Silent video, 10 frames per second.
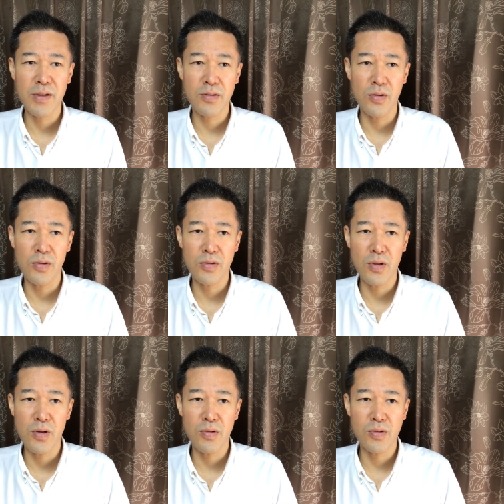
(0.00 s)
それ
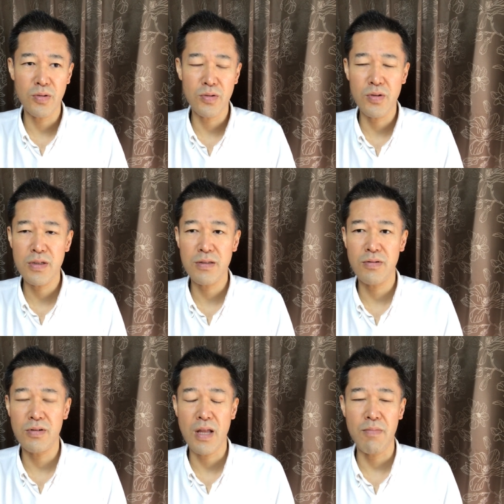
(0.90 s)
それをそう阻止
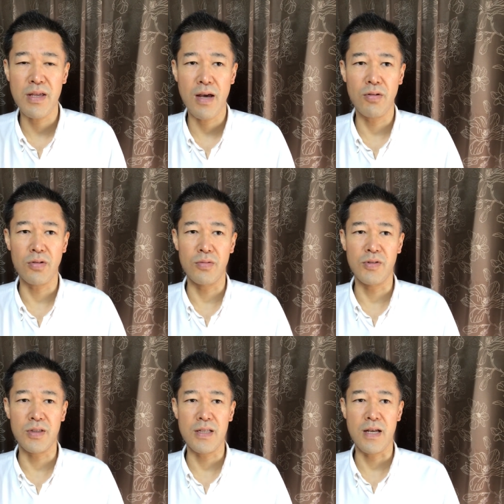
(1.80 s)
するためにやろうと
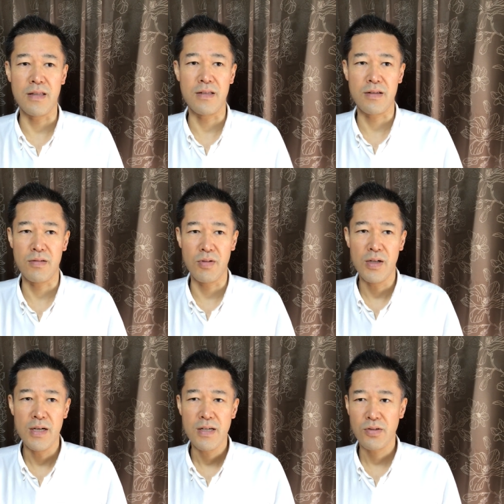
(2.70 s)
思ってたんですけども
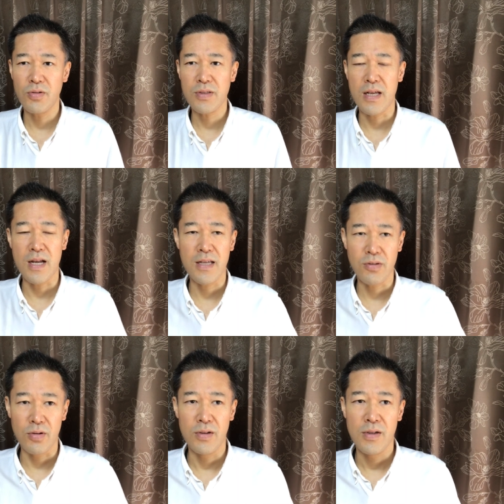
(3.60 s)
そうじゃない
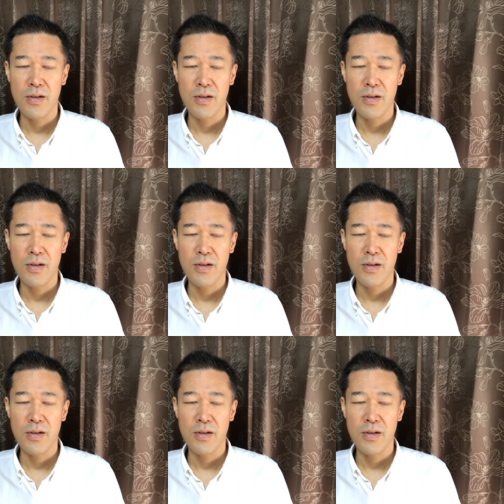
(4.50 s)
と